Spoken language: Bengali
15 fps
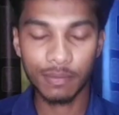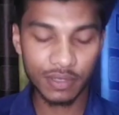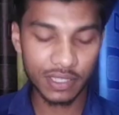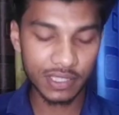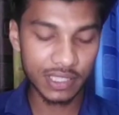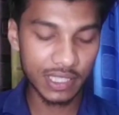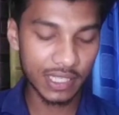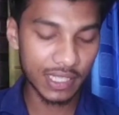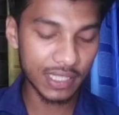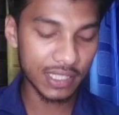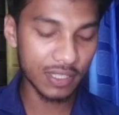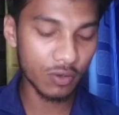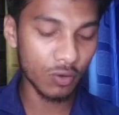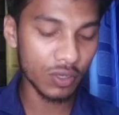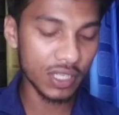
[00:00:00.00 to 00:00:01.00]
আপনারা যে
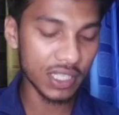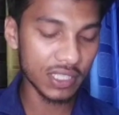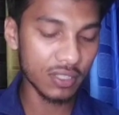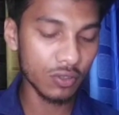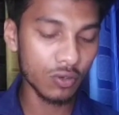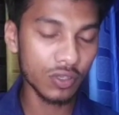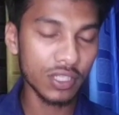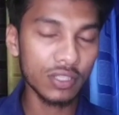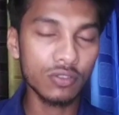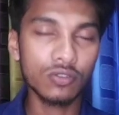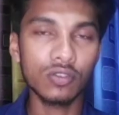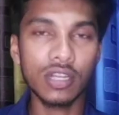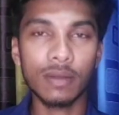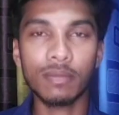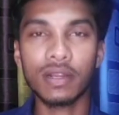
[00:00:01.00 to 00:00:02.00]
যে কোডটি আছে ওই কোডটি ইউজ
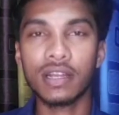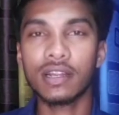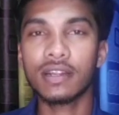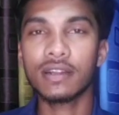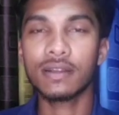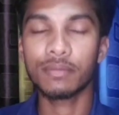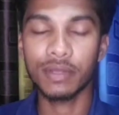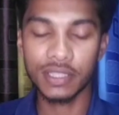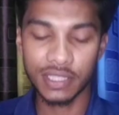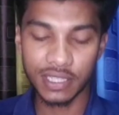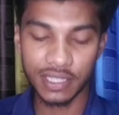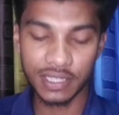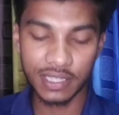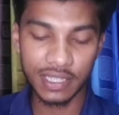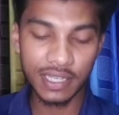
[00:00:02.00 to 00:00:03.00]
করে আপনারা ফ্রেন্ড
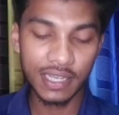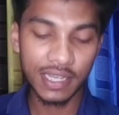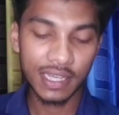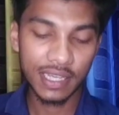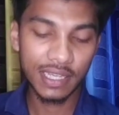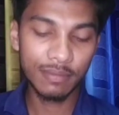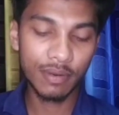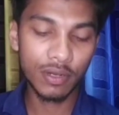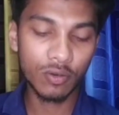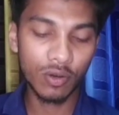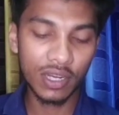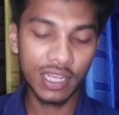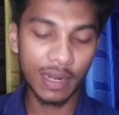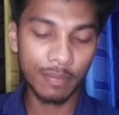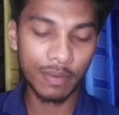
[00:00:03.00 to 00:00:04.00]
সার্কেলকে ইনভাইট
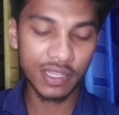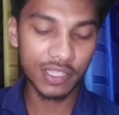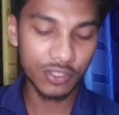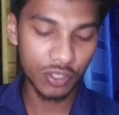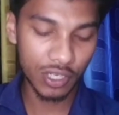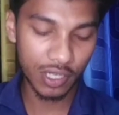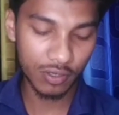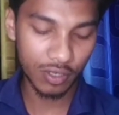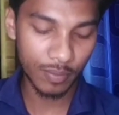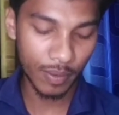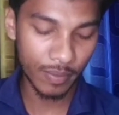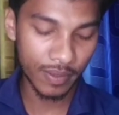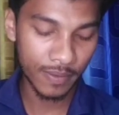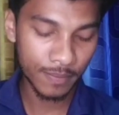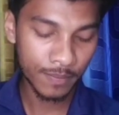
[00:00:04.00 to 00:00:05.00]
করলে আপনারা তিনশো টাকা করে
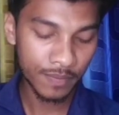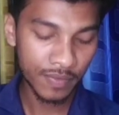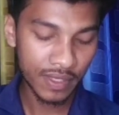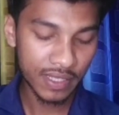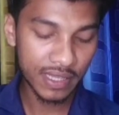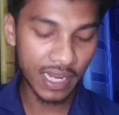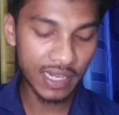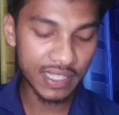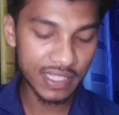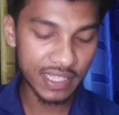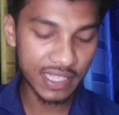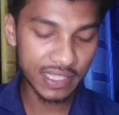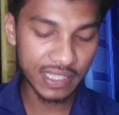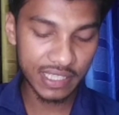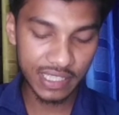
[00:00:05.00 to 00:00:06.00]
পাবেন তার নিচে
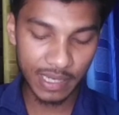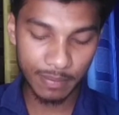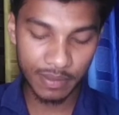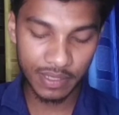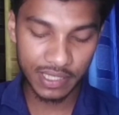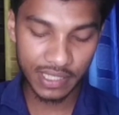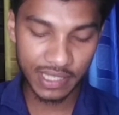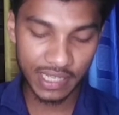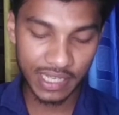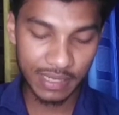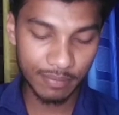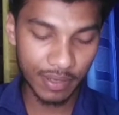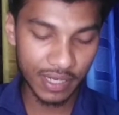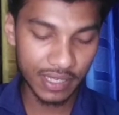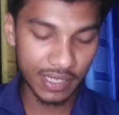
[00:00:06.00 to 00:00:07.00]
দেখতেছেন আপনাদের
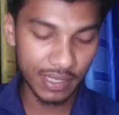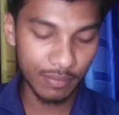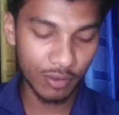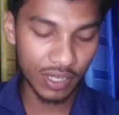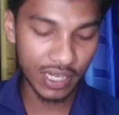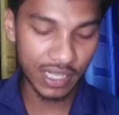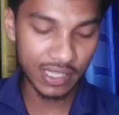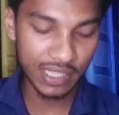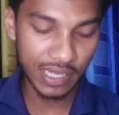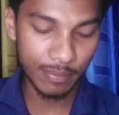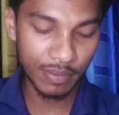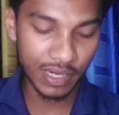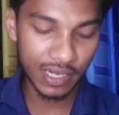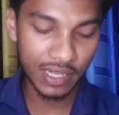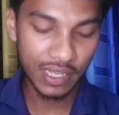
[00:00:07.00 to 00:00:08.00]
ইনভাইট এবং এখান থেকে
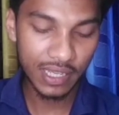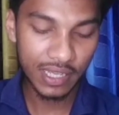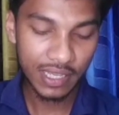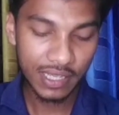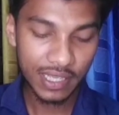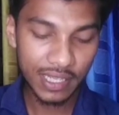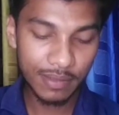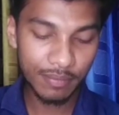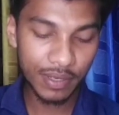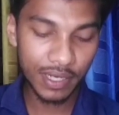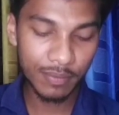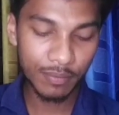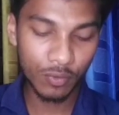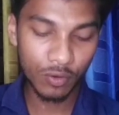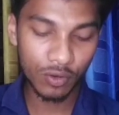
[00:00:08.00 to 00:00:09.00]
আপনারা ইনভাইট
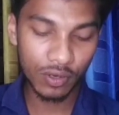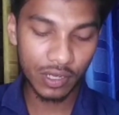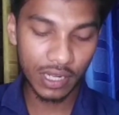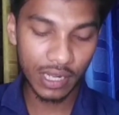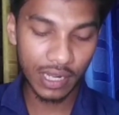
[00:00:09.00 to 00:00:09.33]
মোর